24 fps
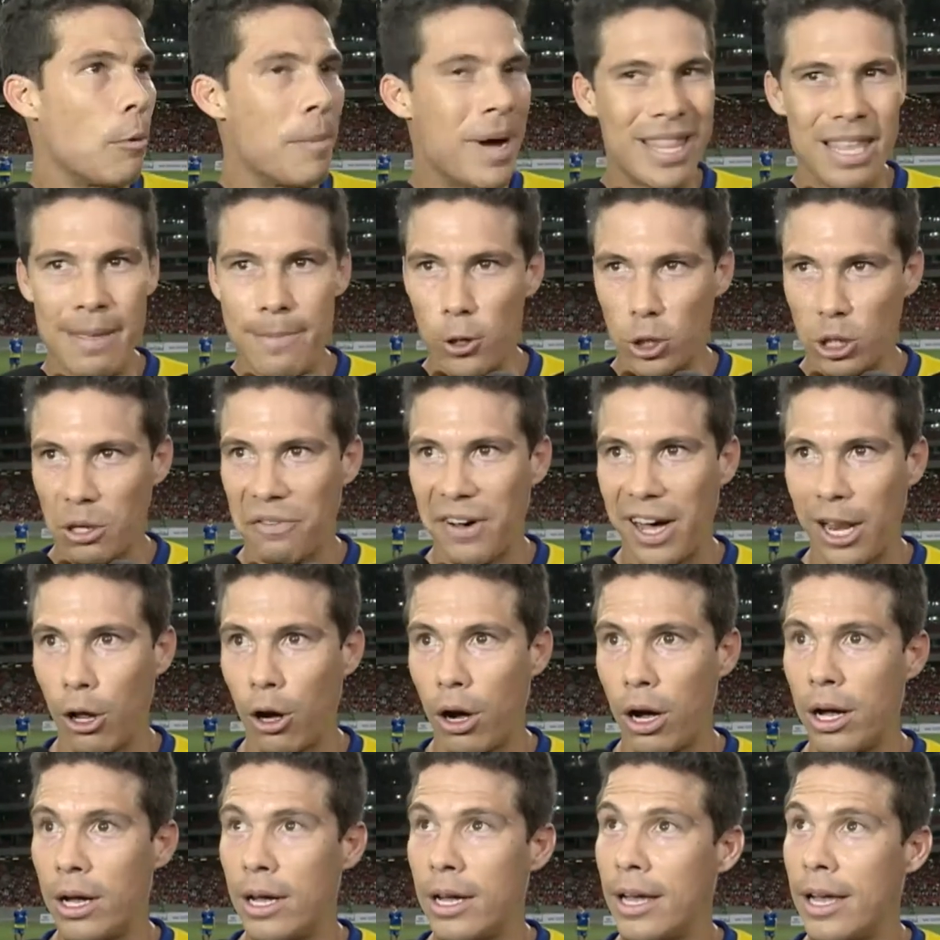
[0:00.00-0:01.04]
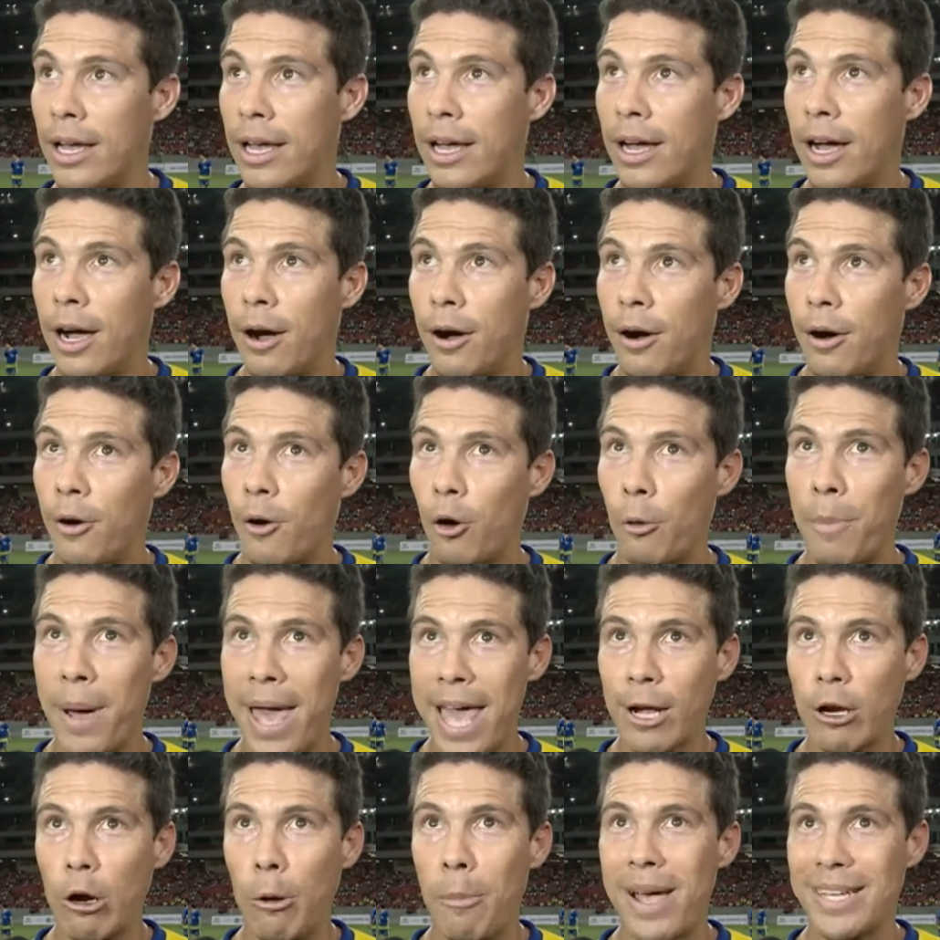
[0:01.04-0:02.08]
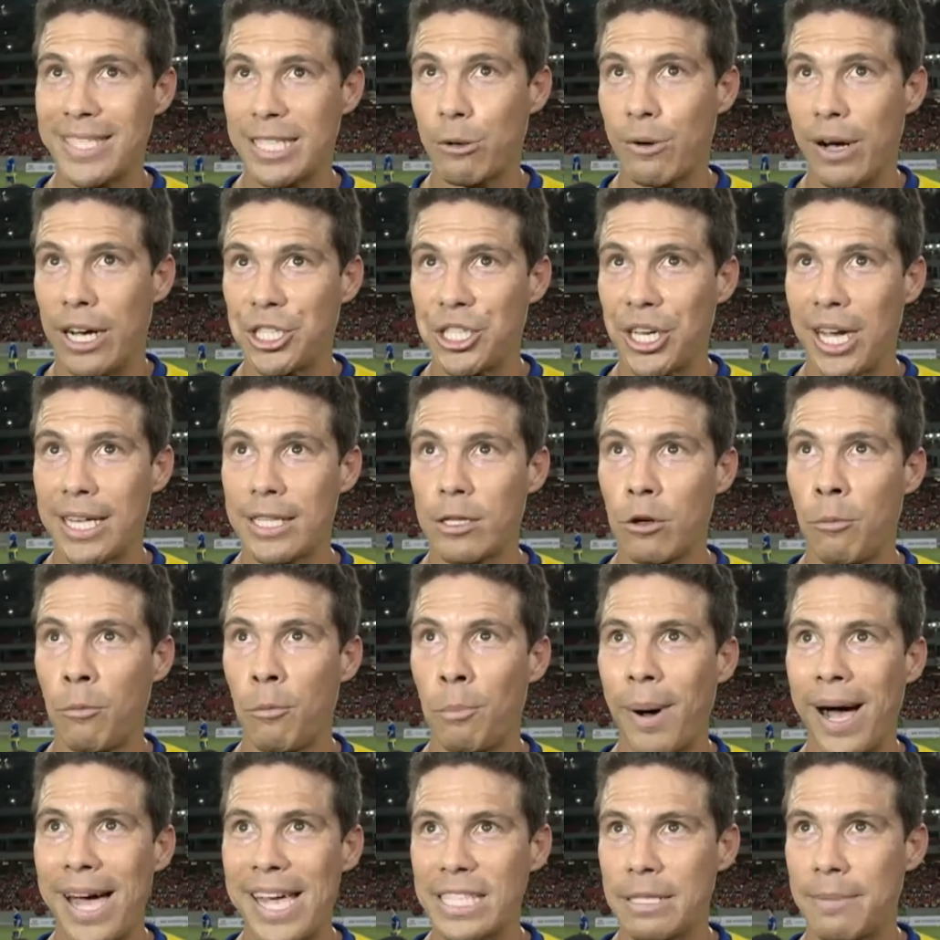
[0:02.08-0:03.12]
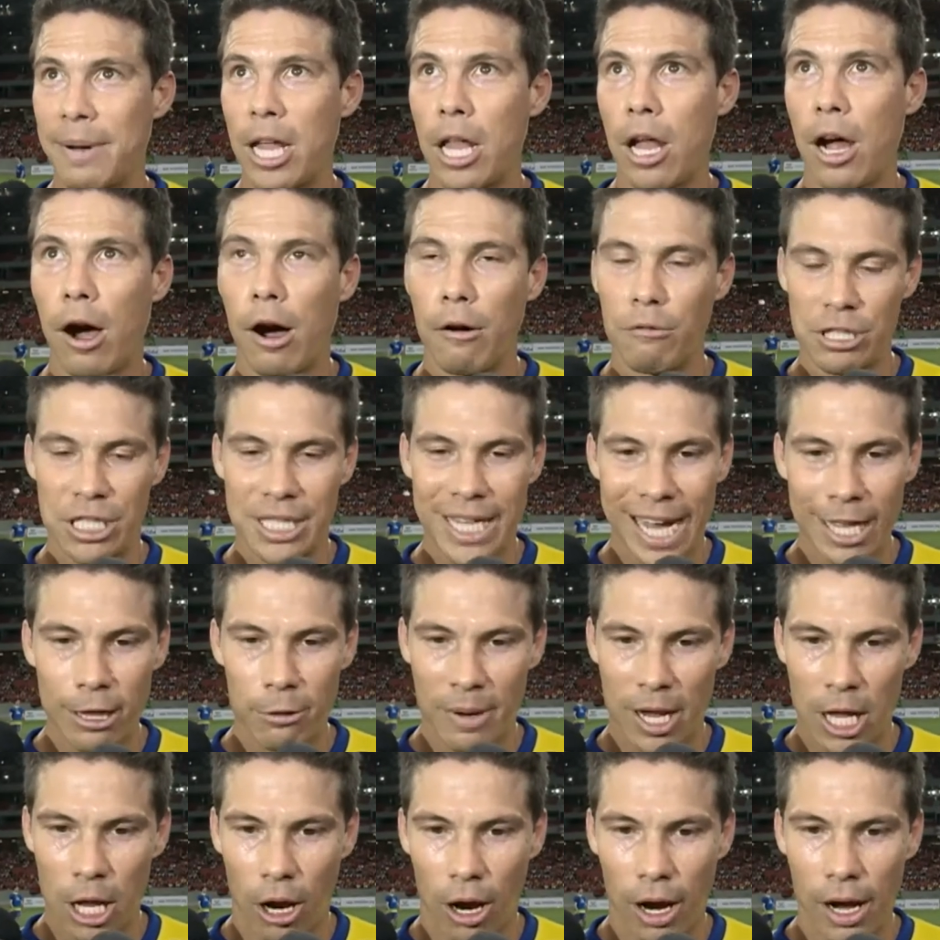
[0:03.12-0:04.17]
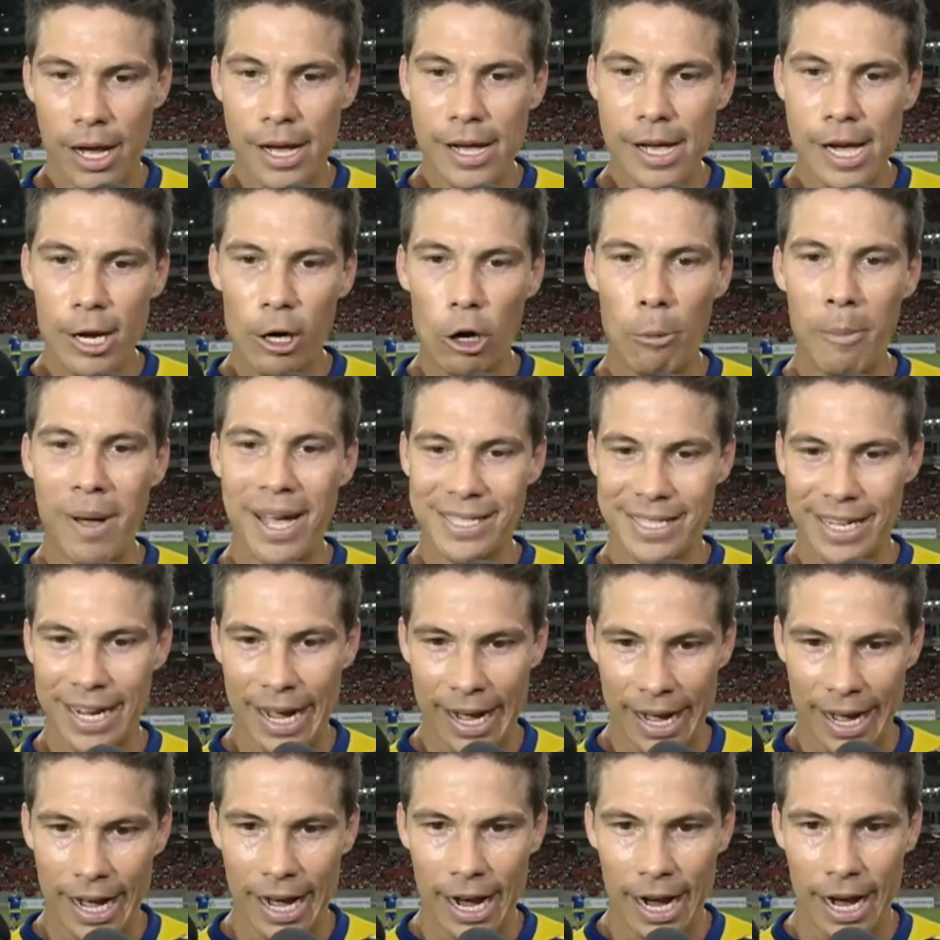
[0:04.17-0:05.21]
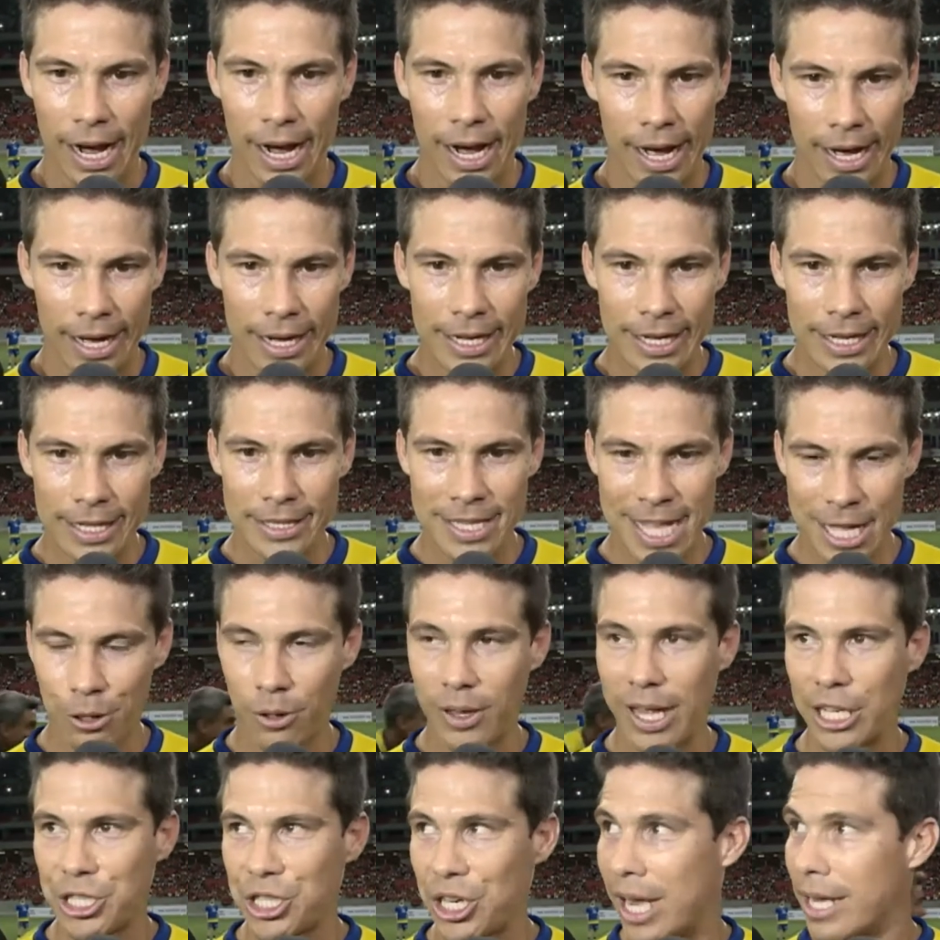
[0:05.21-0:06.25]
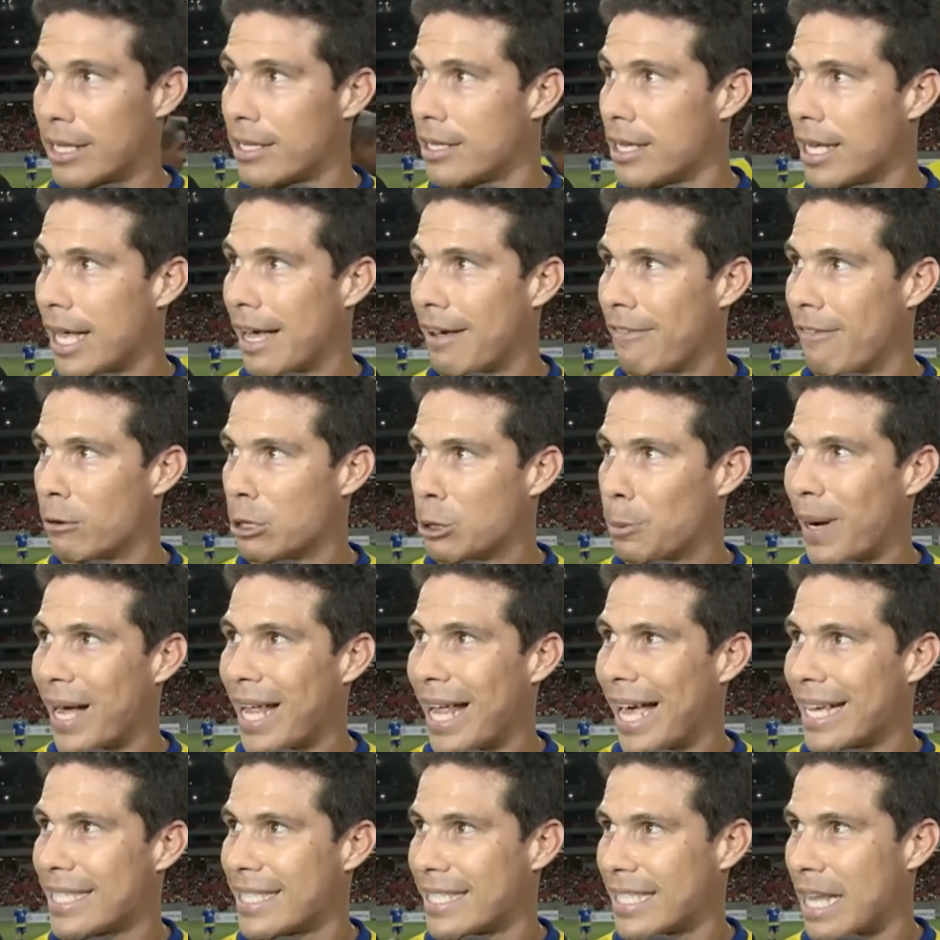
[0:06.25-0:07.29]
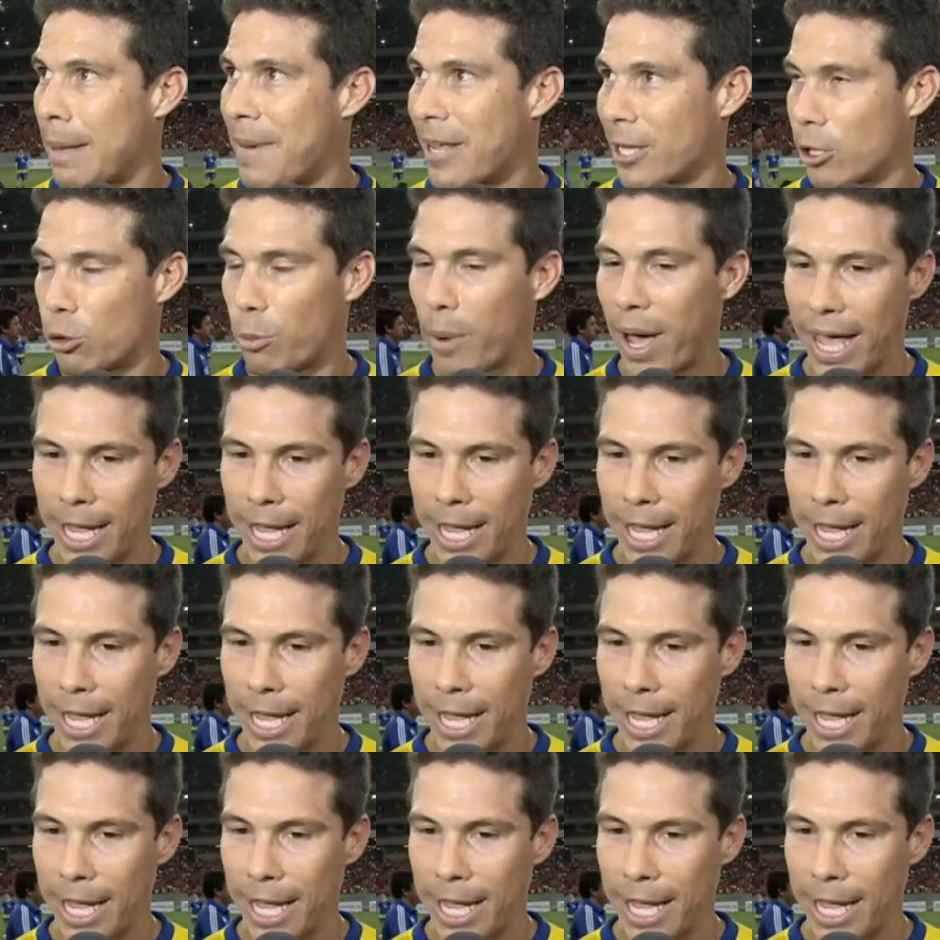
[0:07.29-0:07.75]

Como Edmilson falou, o bem começa com a gente. Um país melhor, um estado melhor, começa dentro da gente e vamos espalhar esse semente do